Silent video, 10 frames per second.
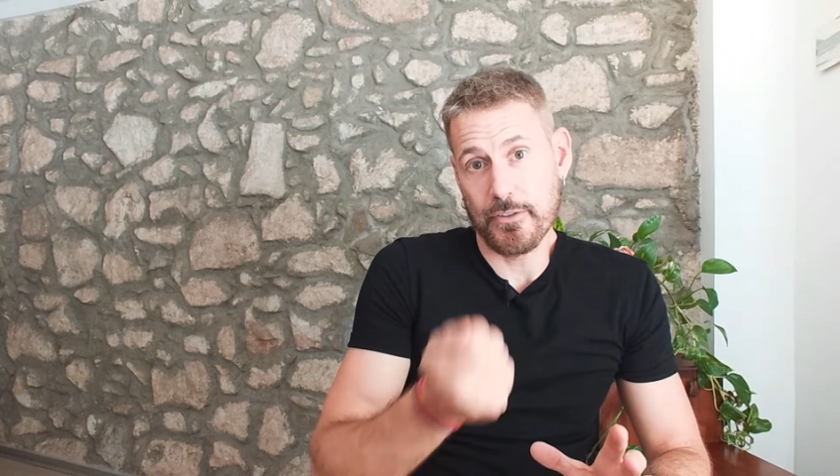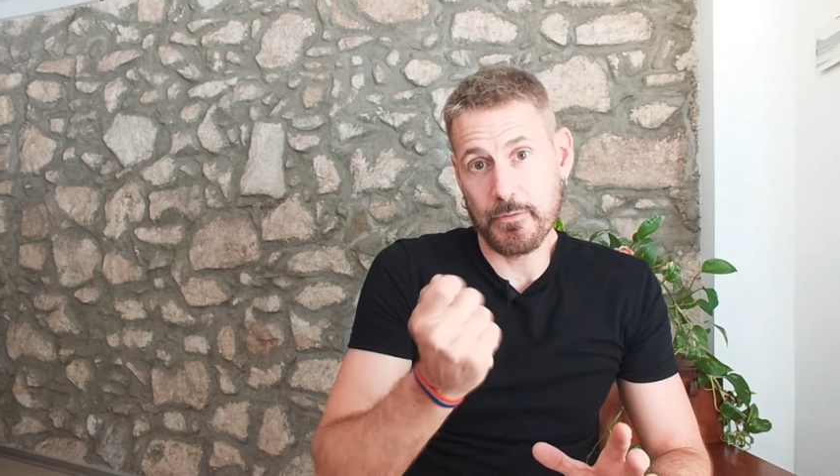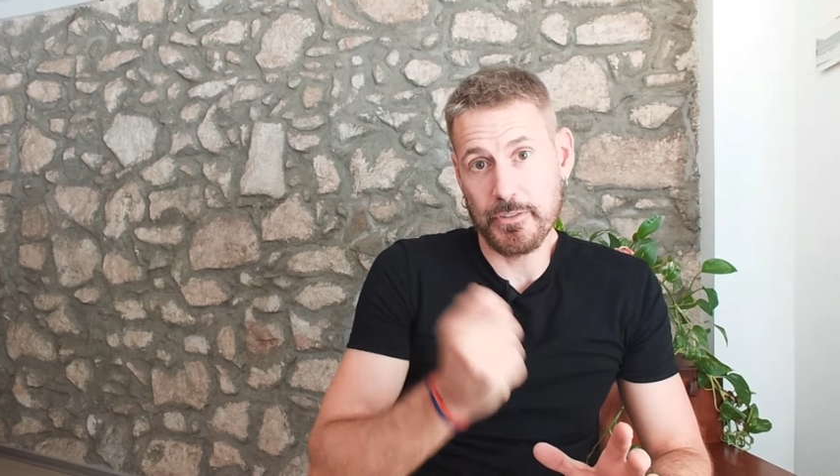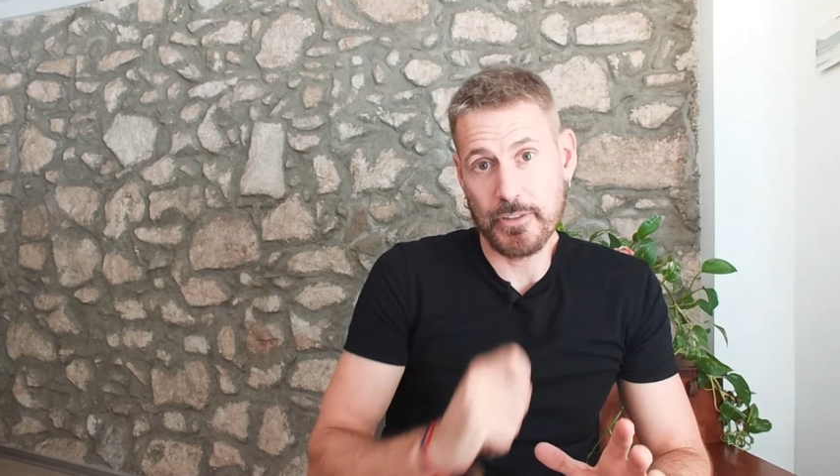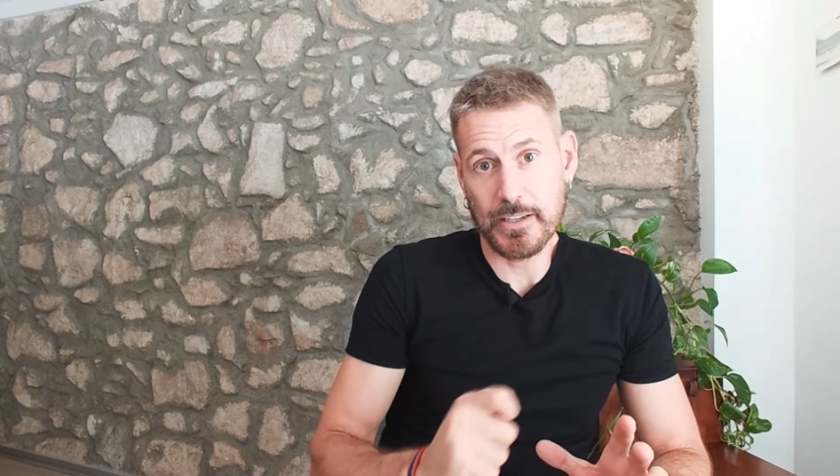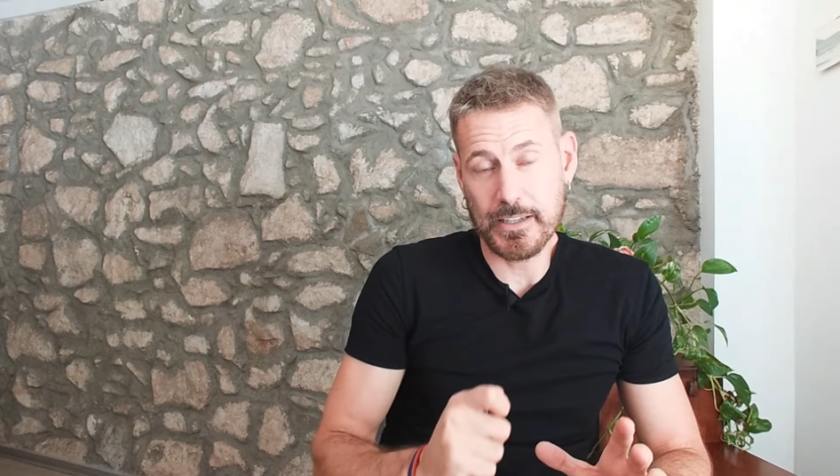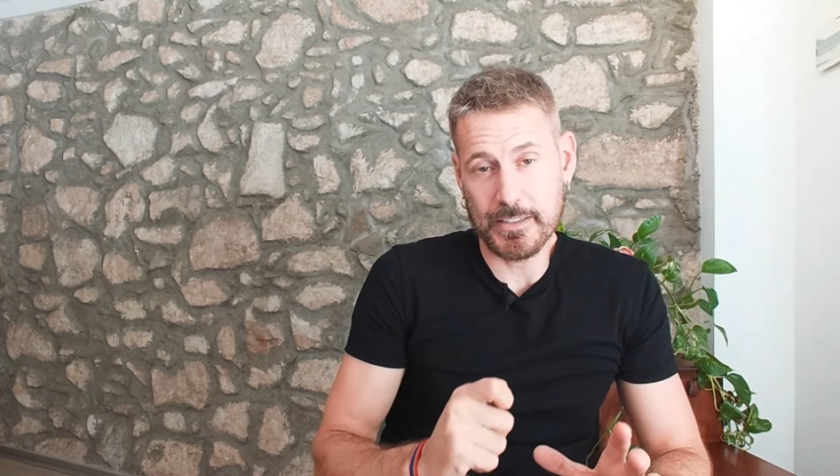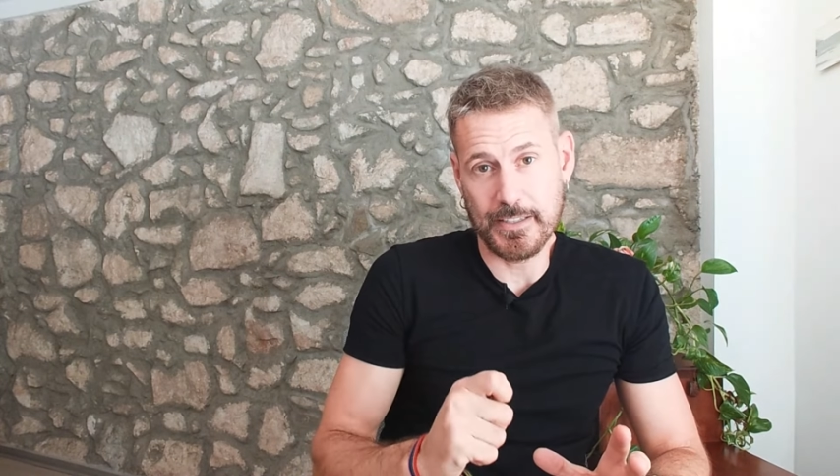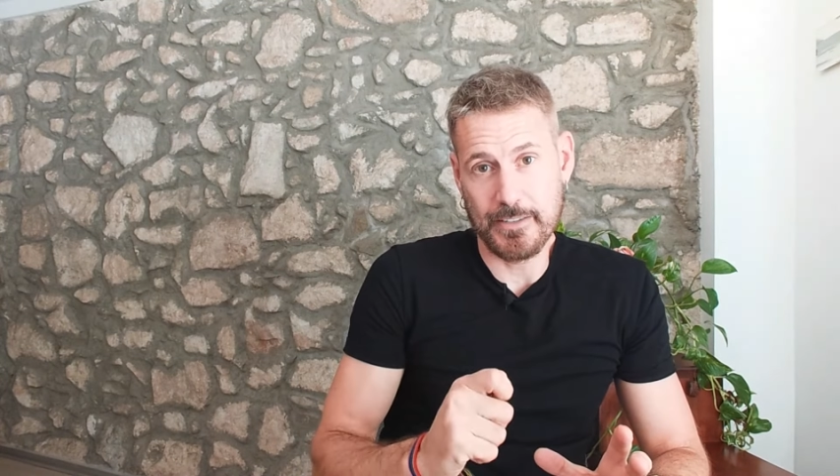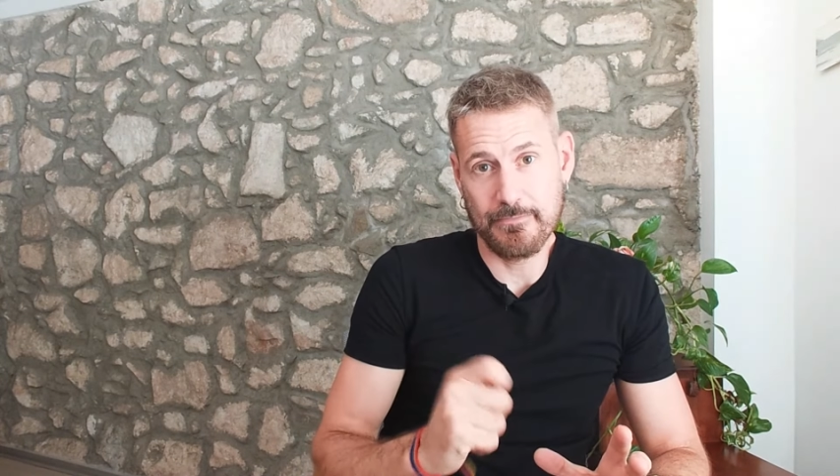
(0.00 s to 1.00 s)
normalmente una
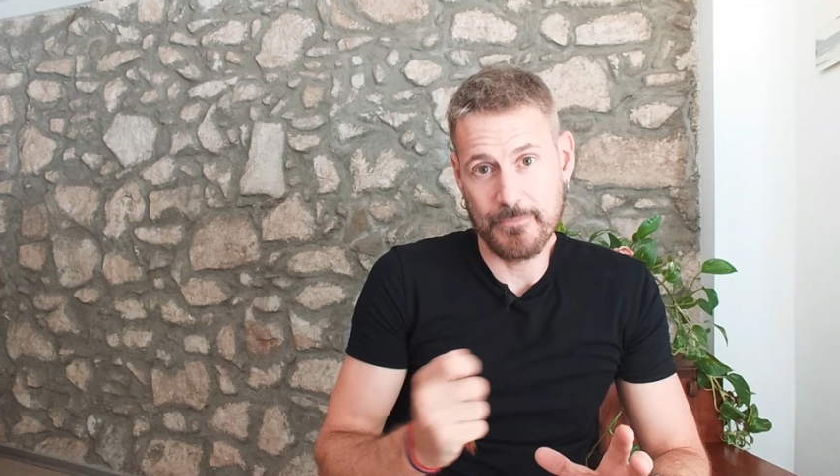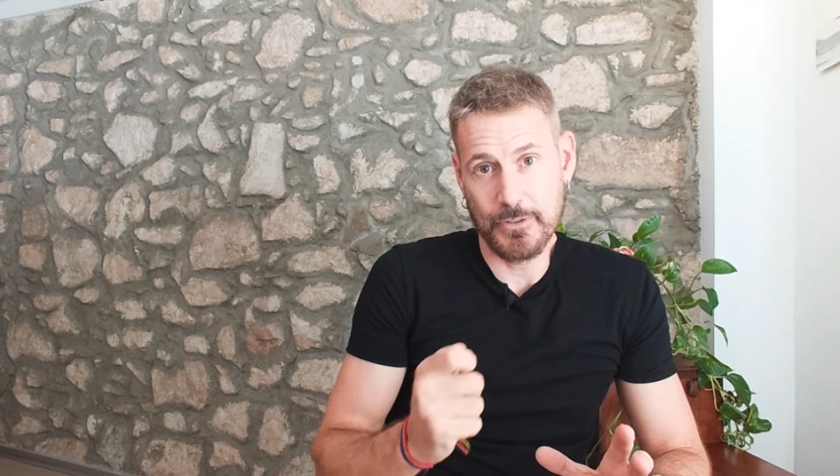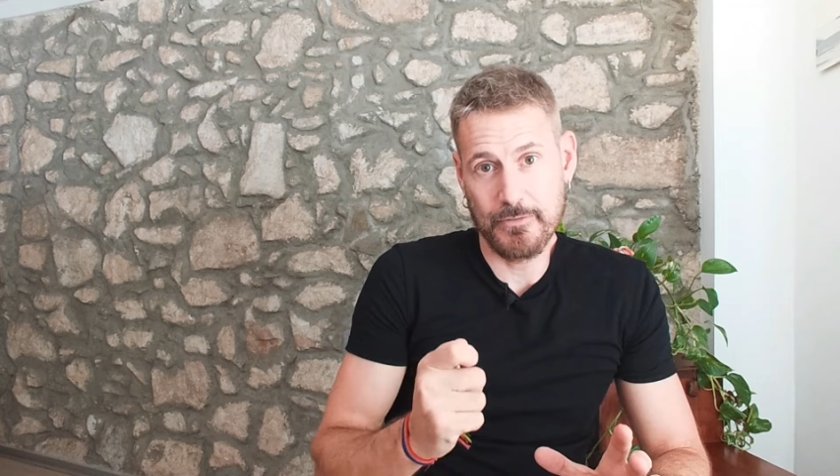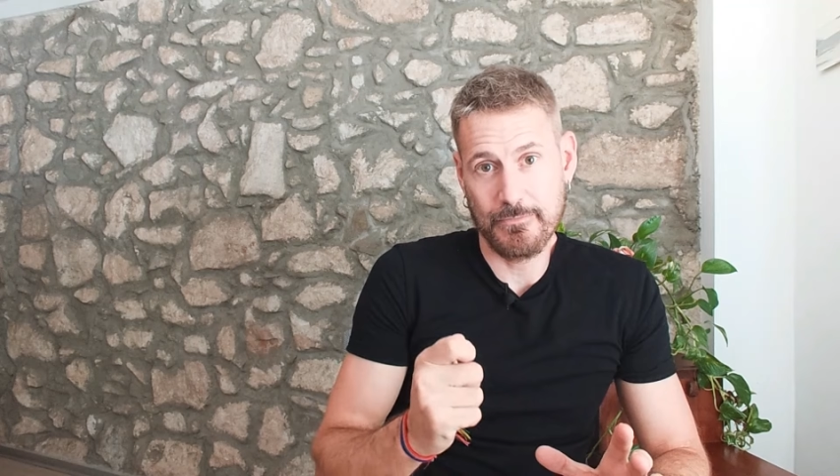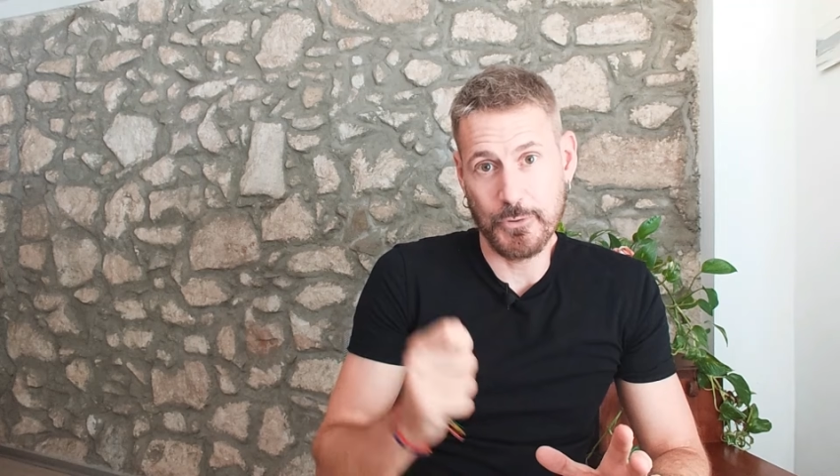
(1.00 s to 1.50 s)
casa, ¿no?